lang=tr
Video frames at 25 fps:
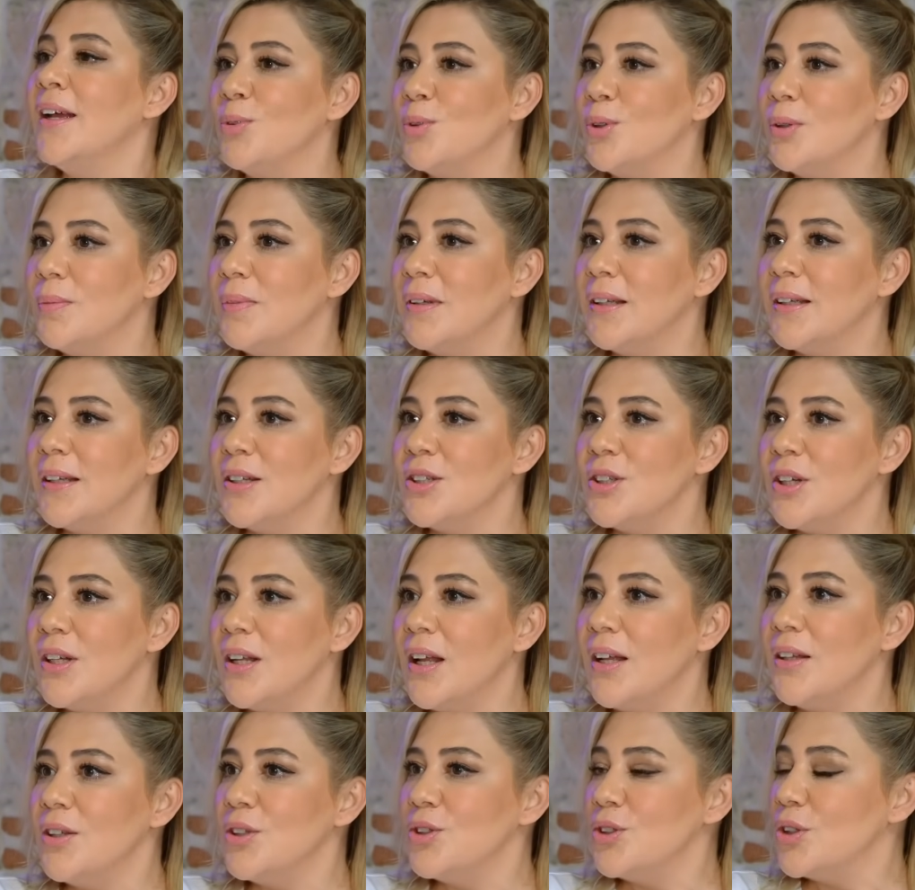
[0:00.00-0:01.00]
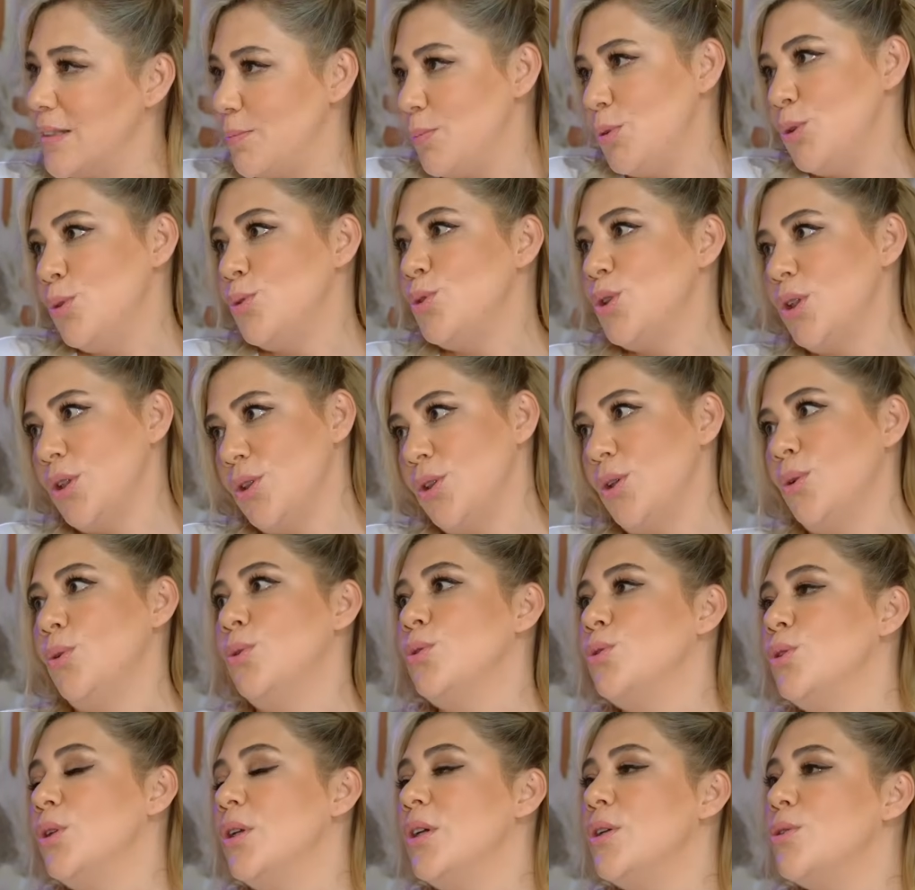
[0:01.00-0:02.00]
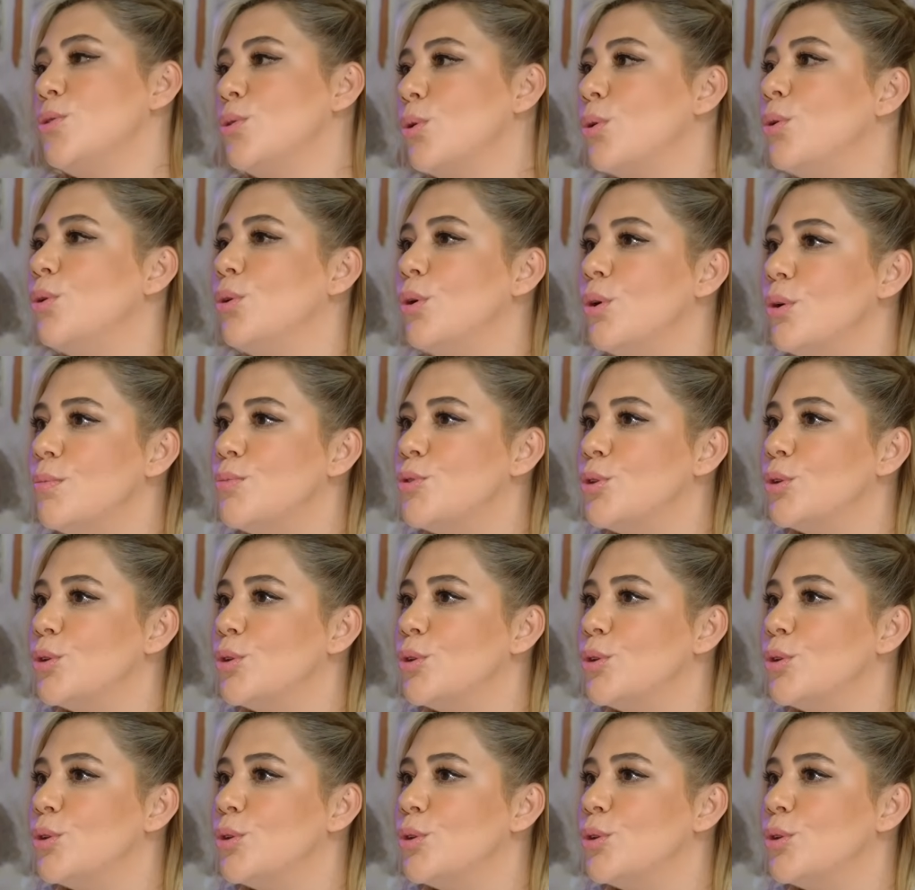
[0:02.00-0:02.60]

Nuri Bilge Ceylan'la bütün çalışan oyunculara soruyorum.